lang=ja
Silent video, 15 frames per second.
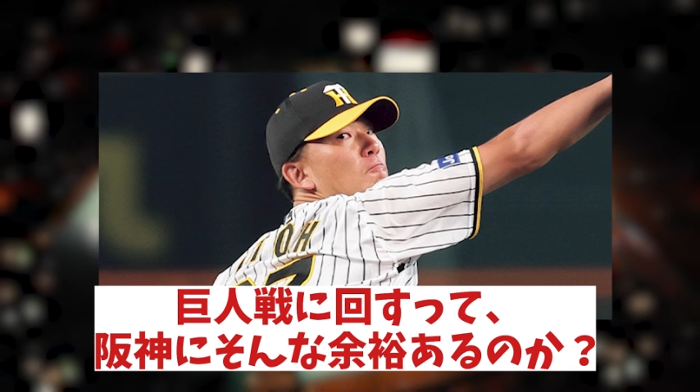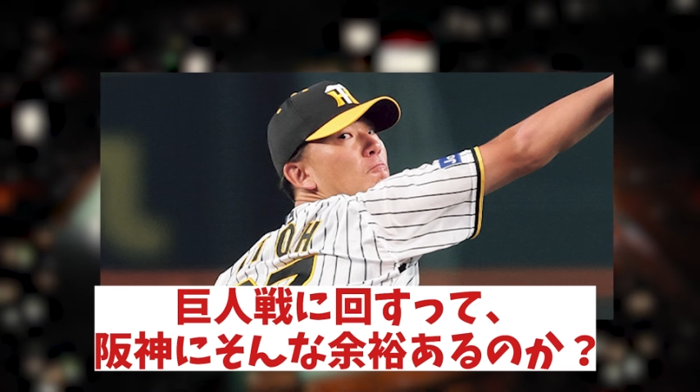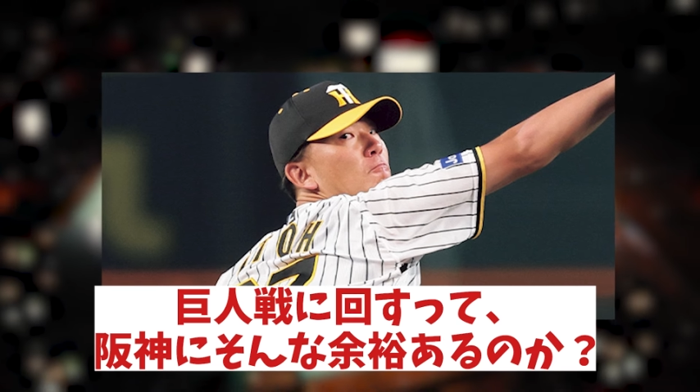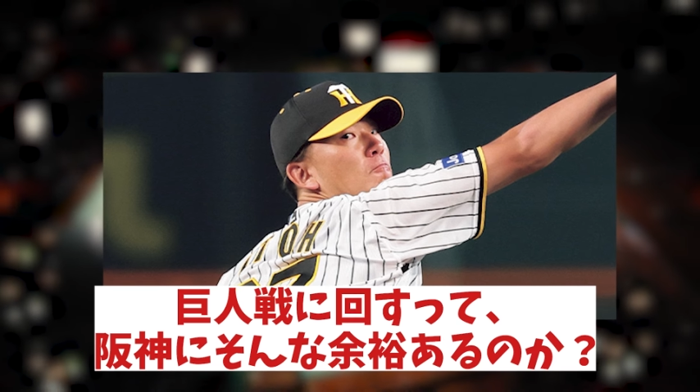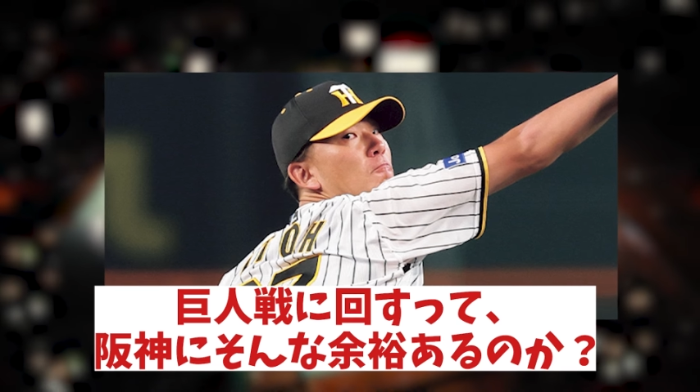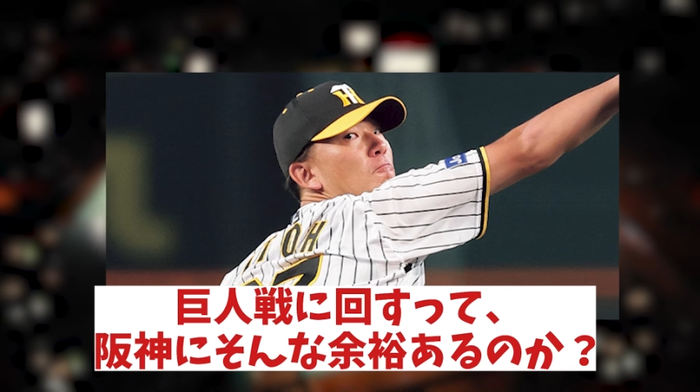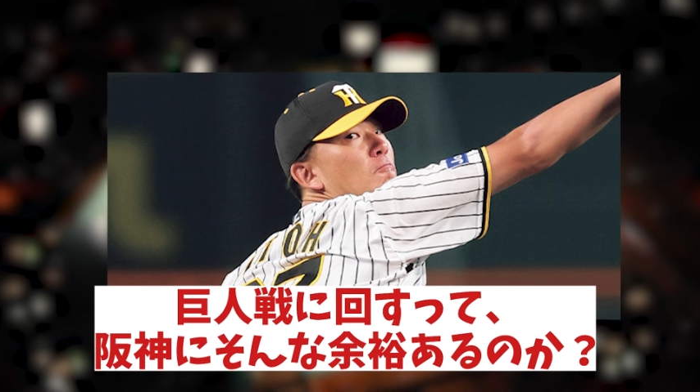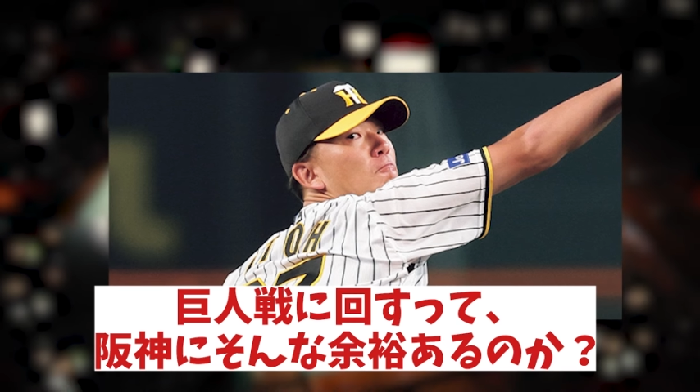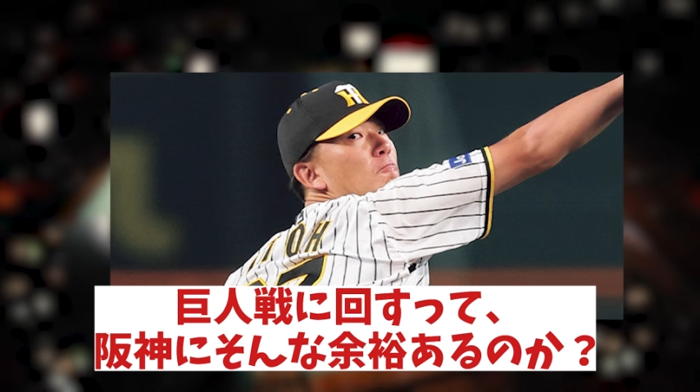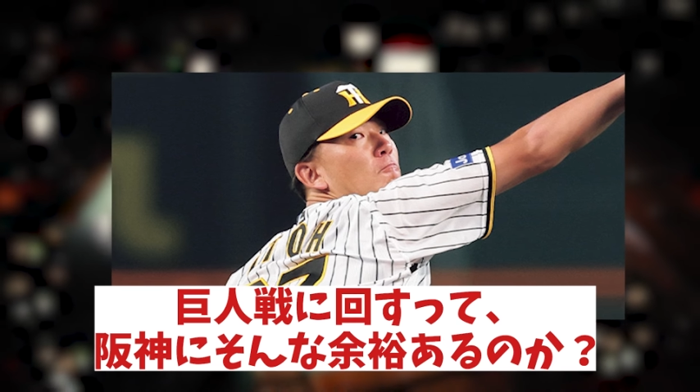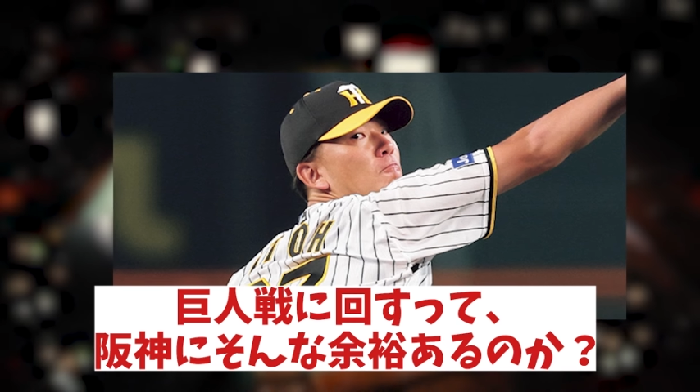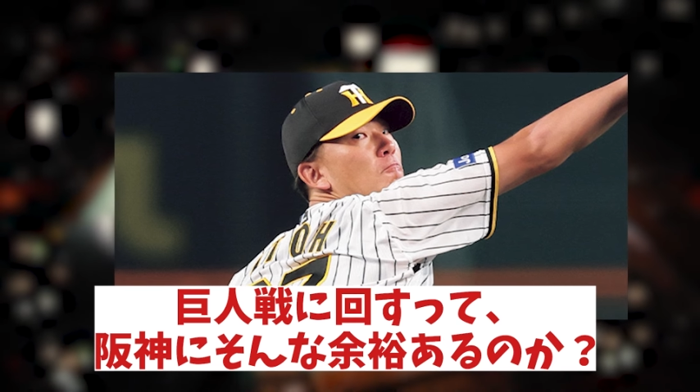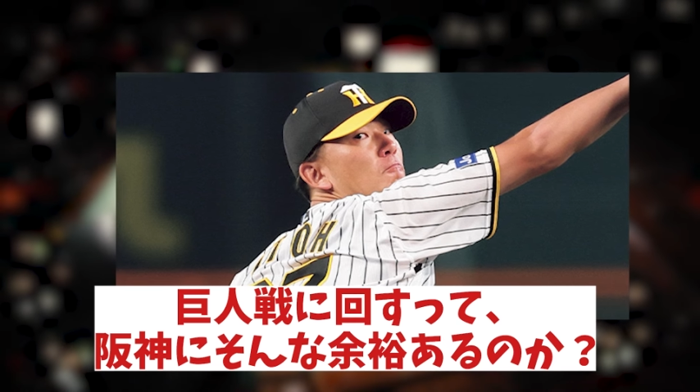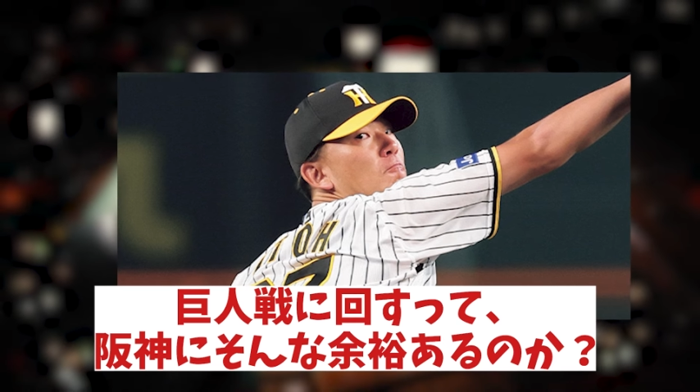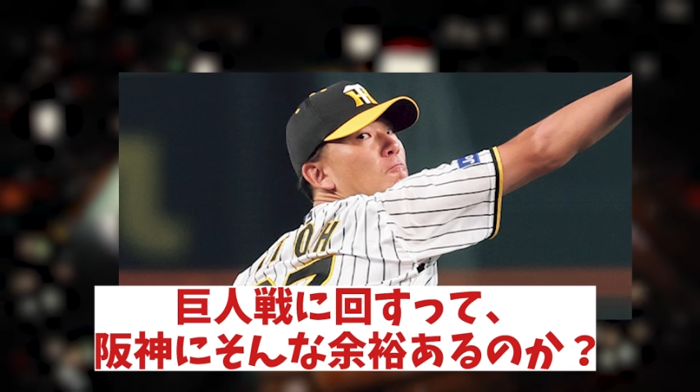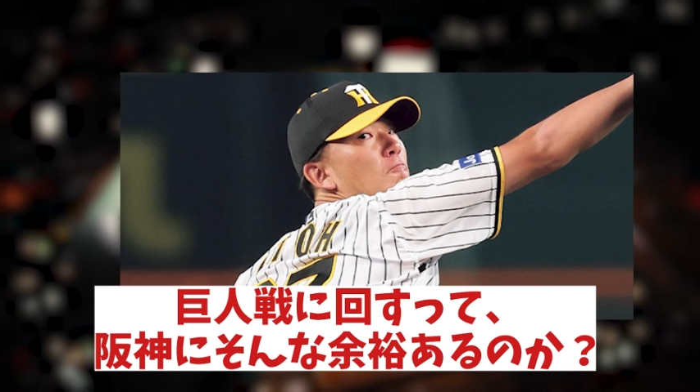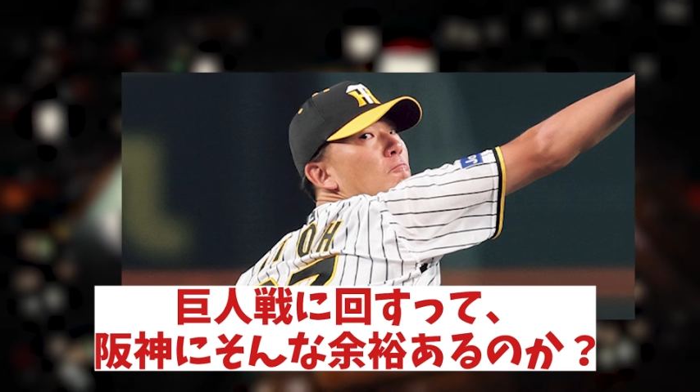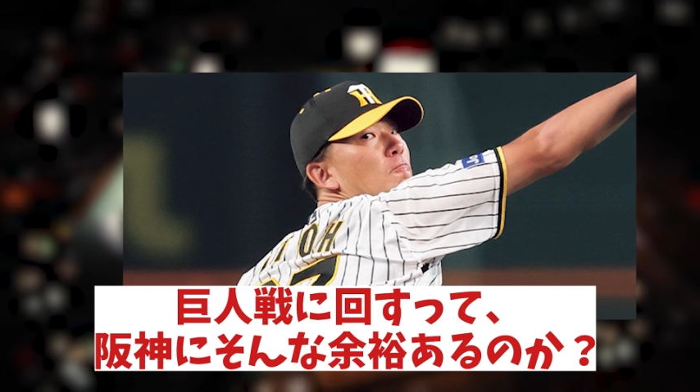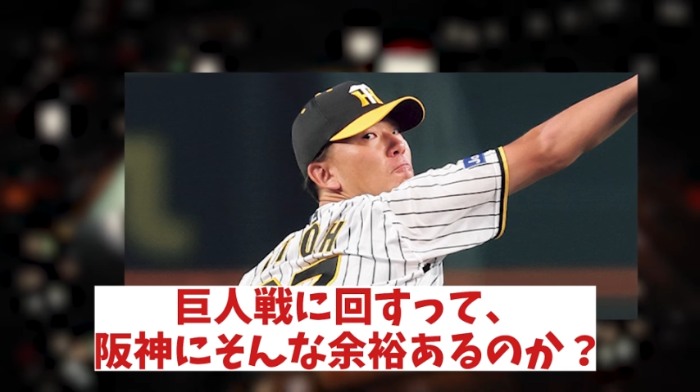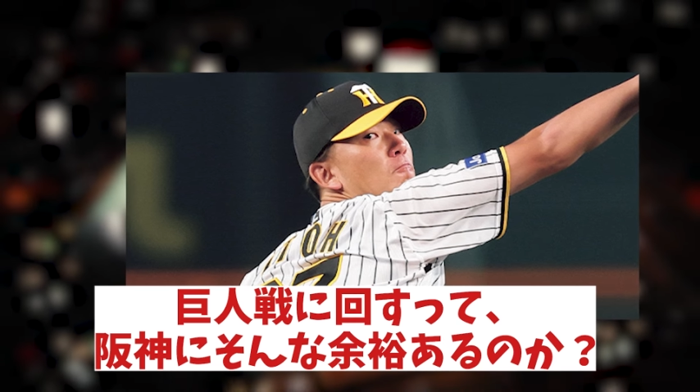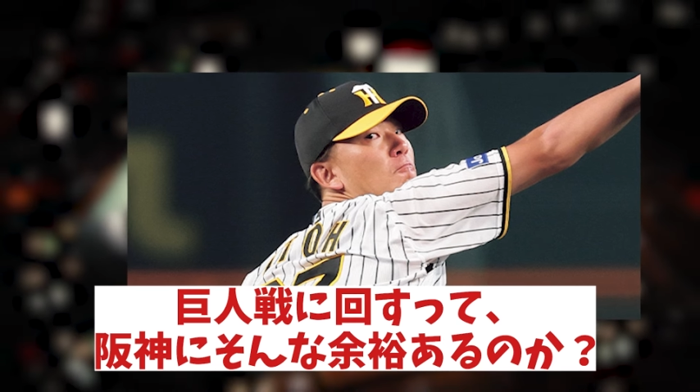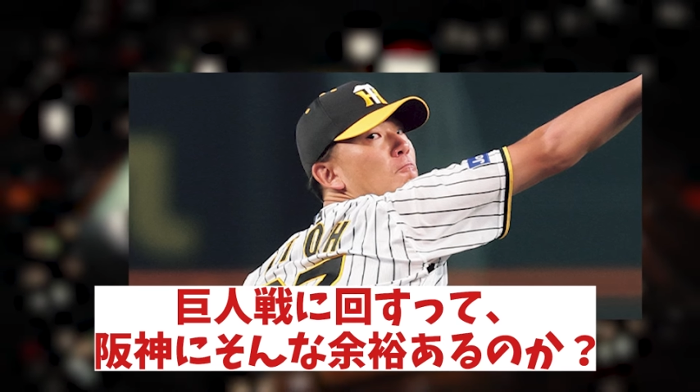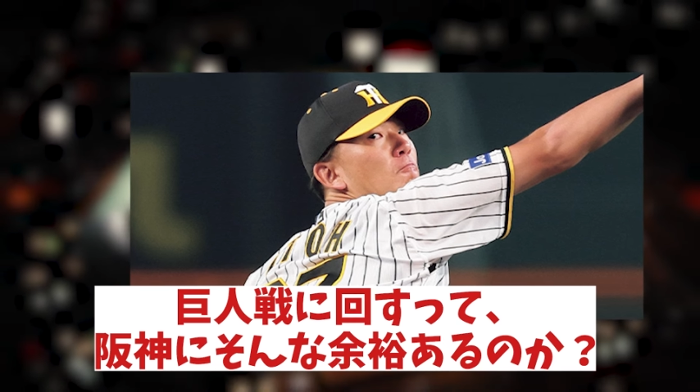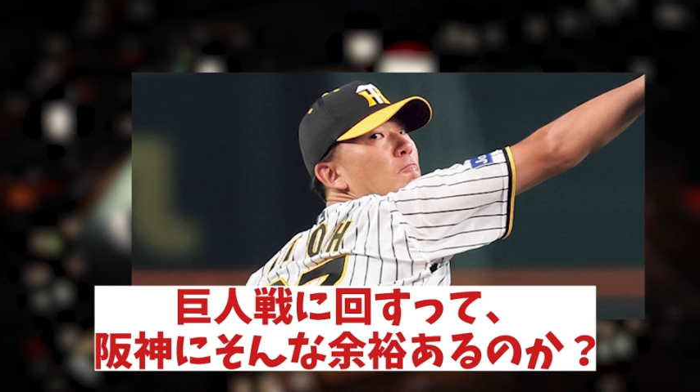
巨人戦に回すって、